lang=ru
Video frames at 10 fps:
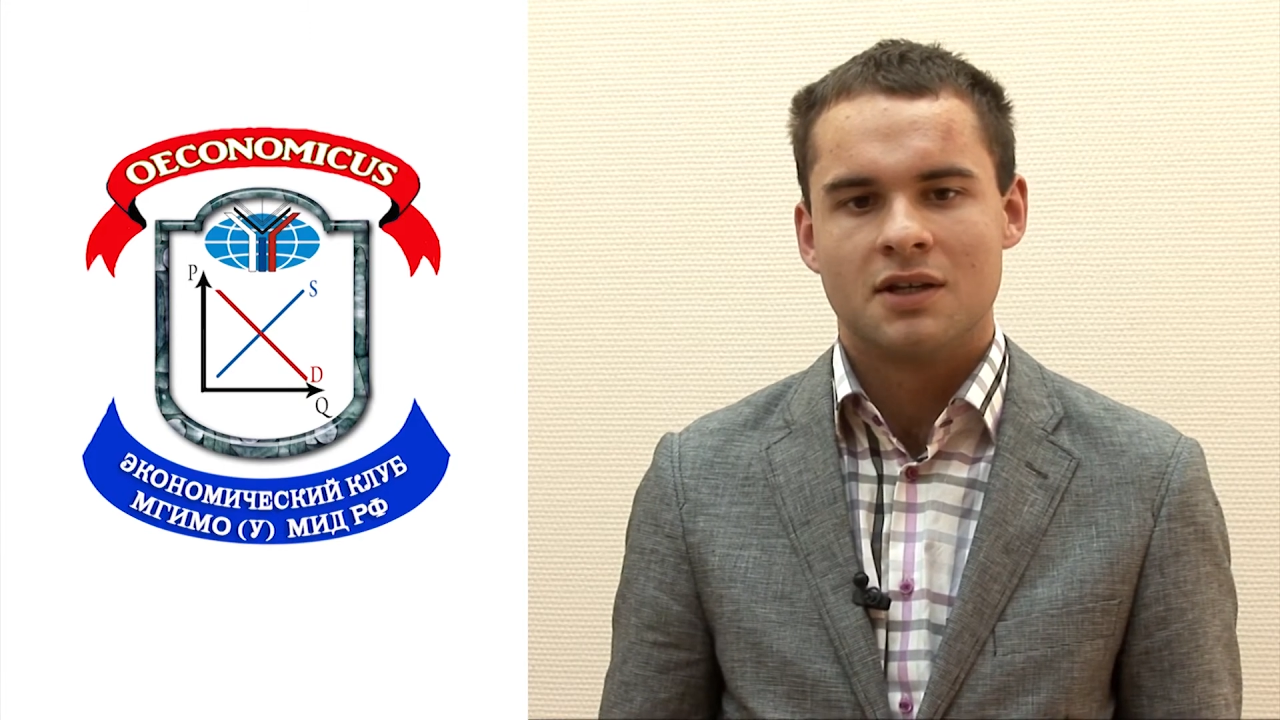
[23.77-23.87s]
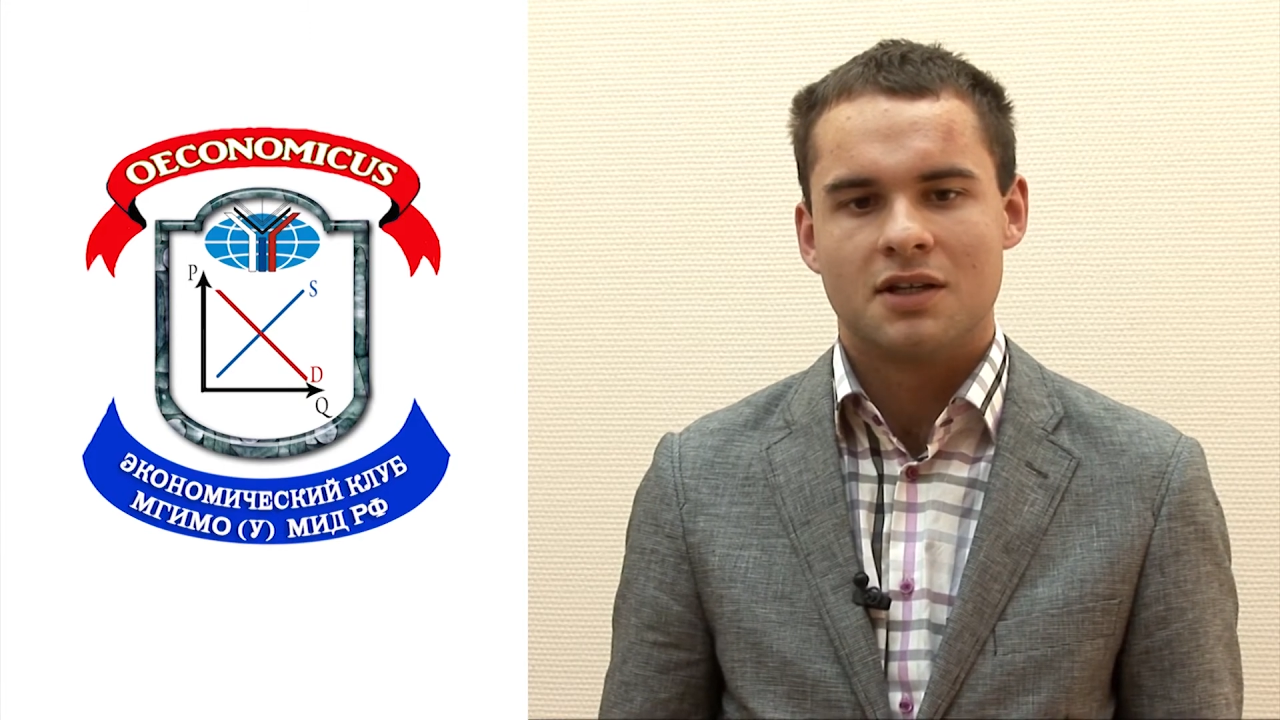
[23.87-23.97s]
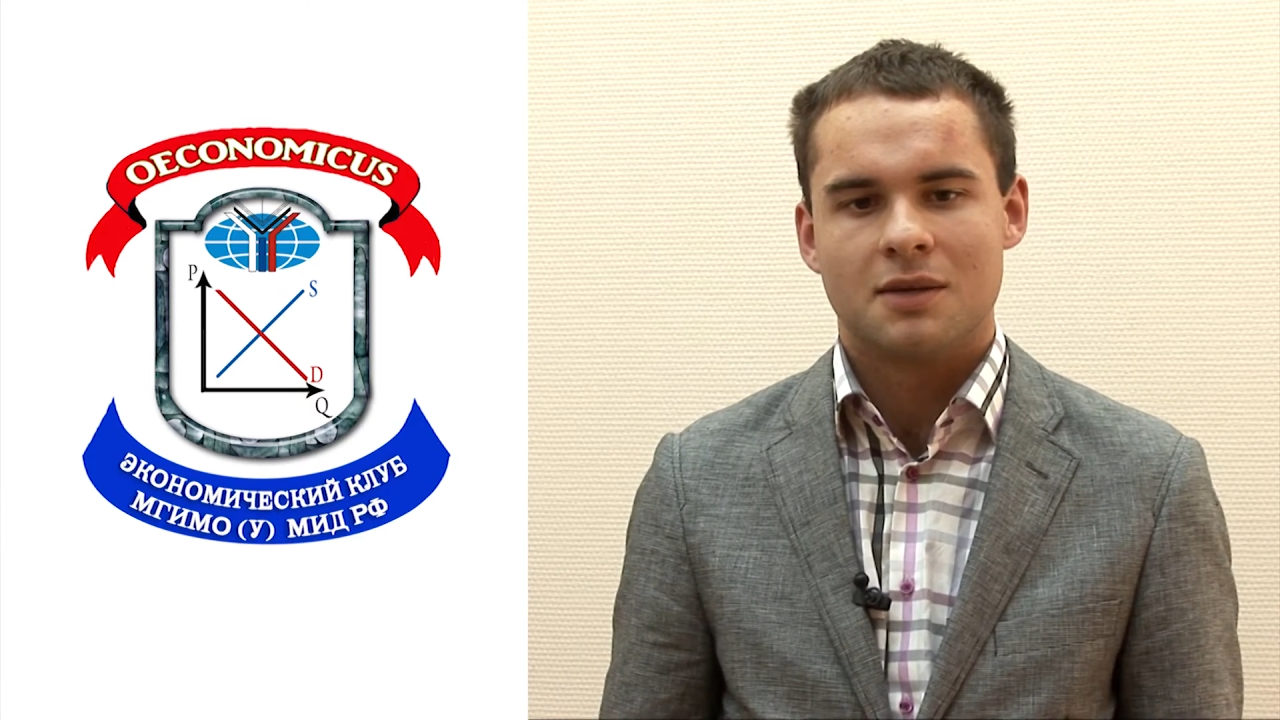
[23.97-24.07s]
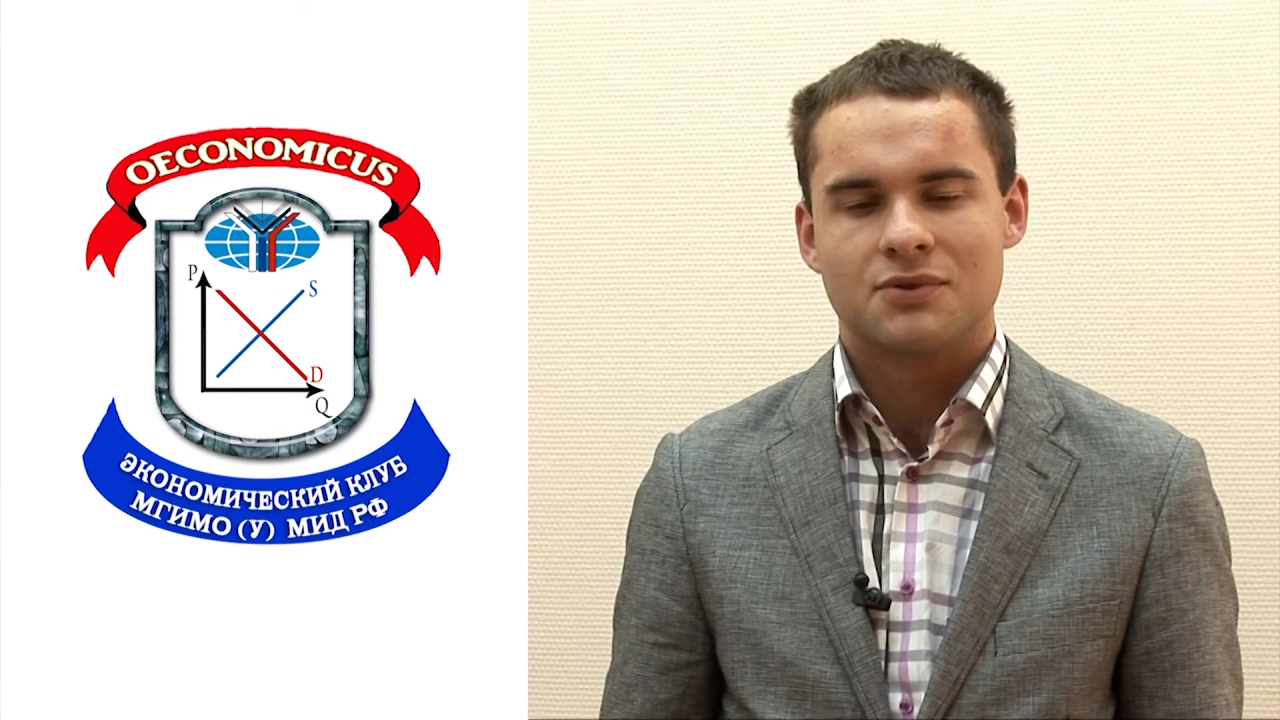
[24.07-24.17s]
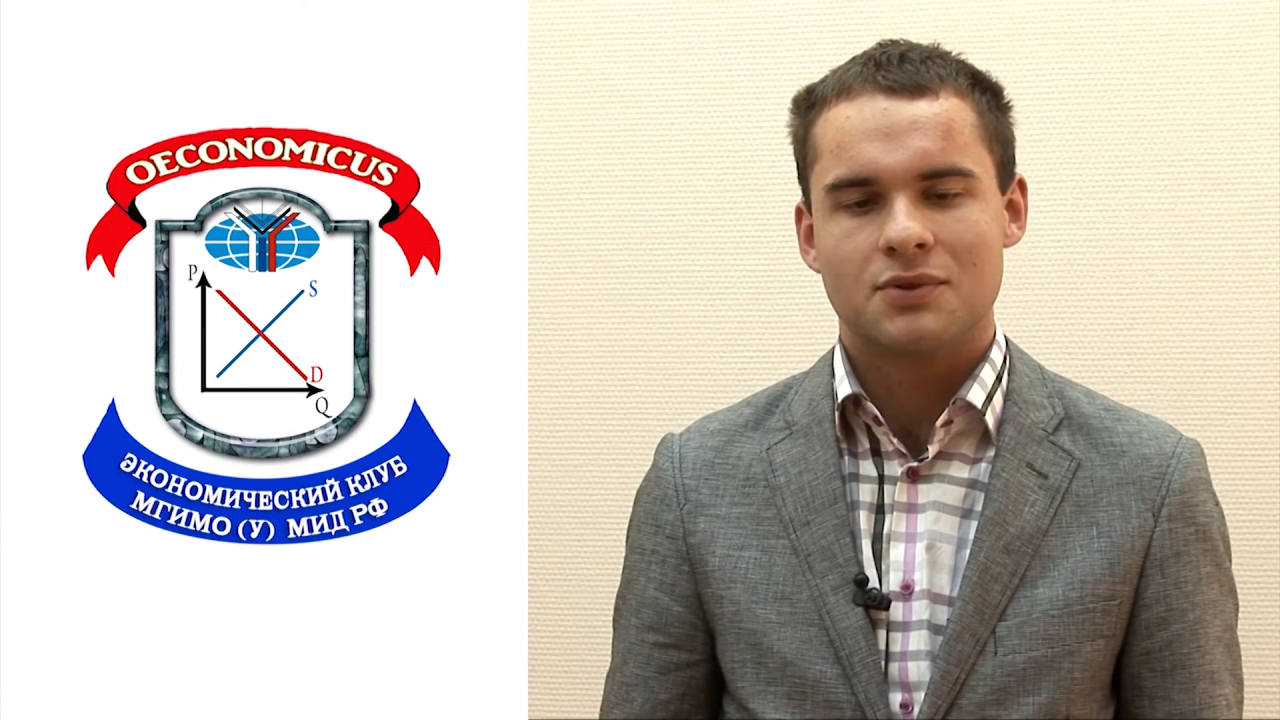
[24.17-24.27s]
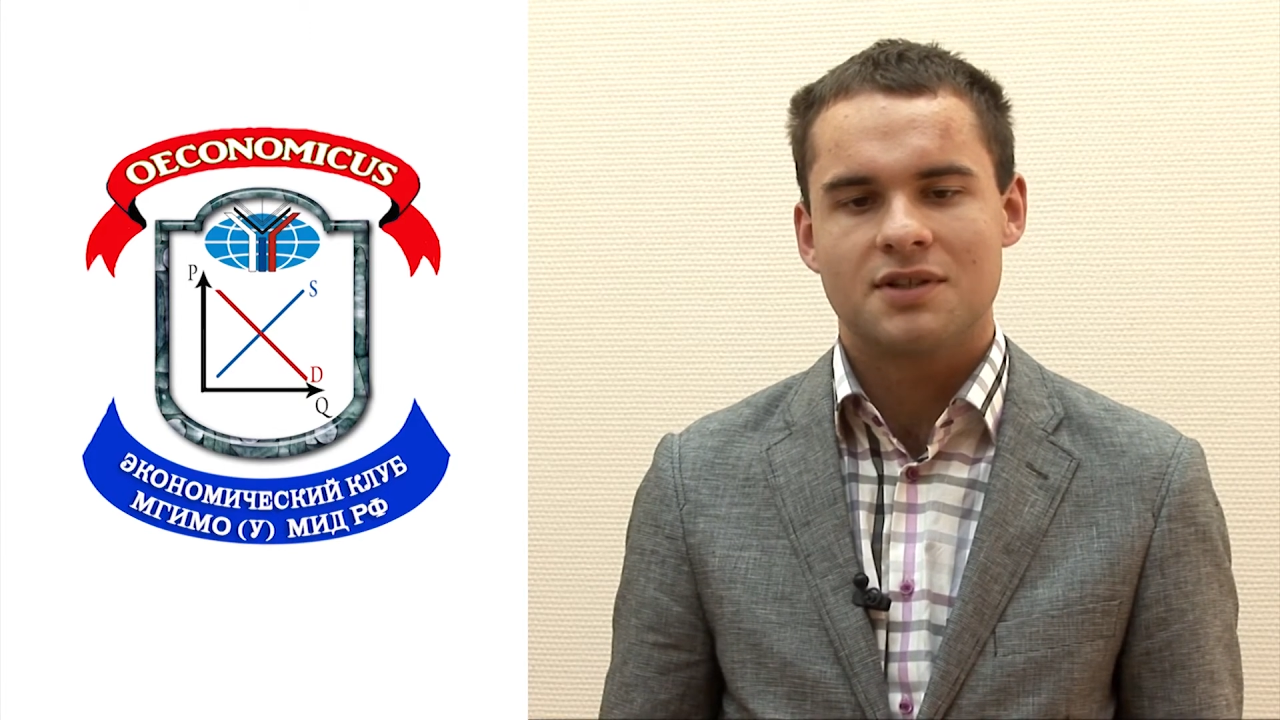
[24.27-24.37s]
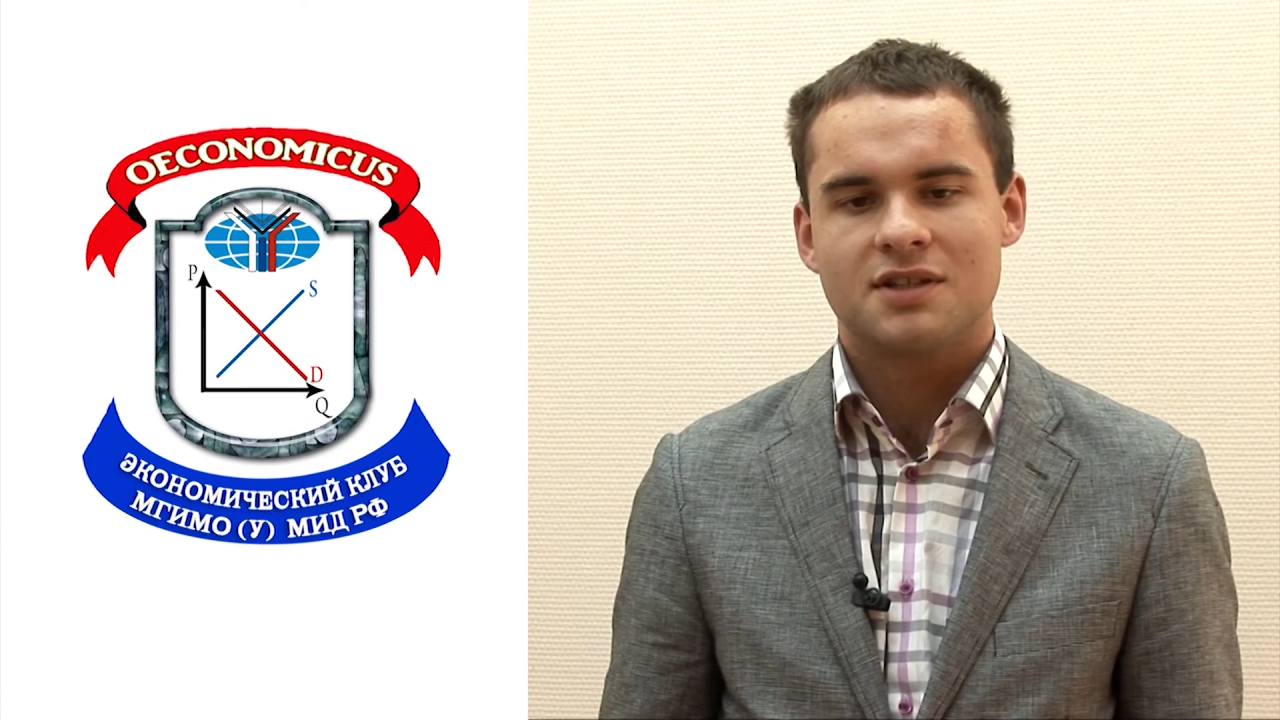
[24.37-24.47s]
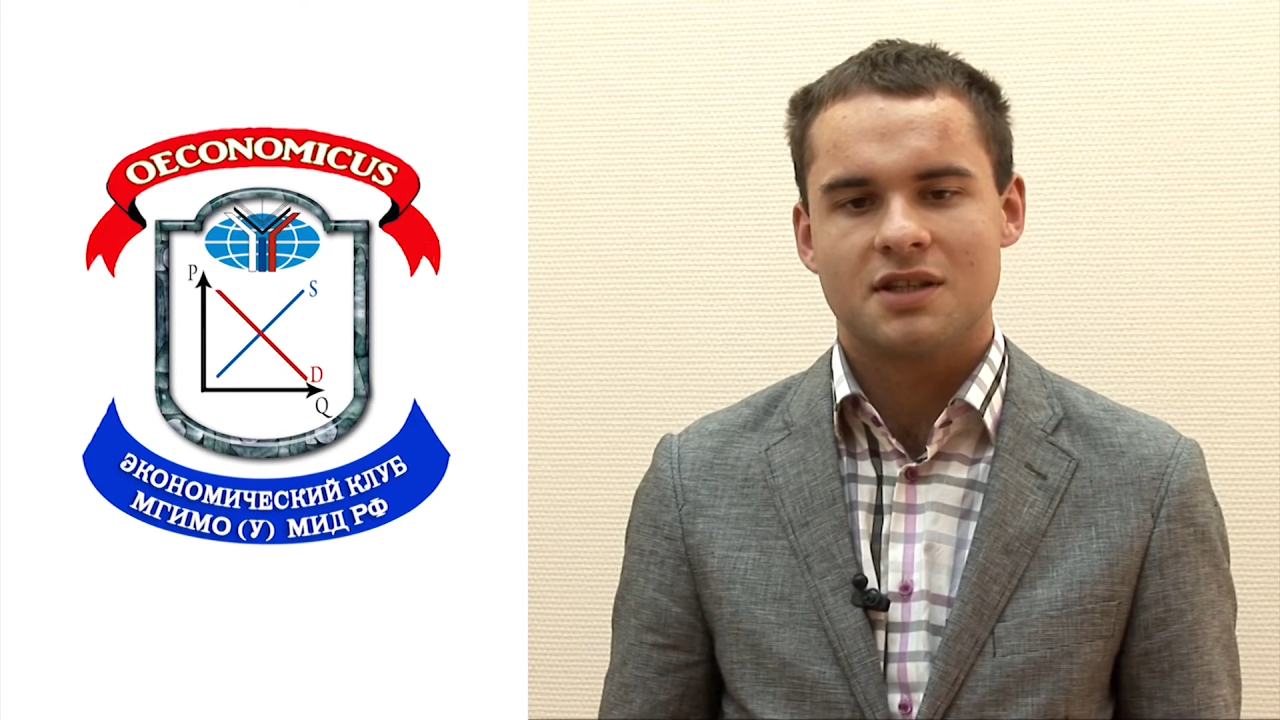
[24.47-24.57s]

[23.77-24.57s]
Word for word: и обсудить с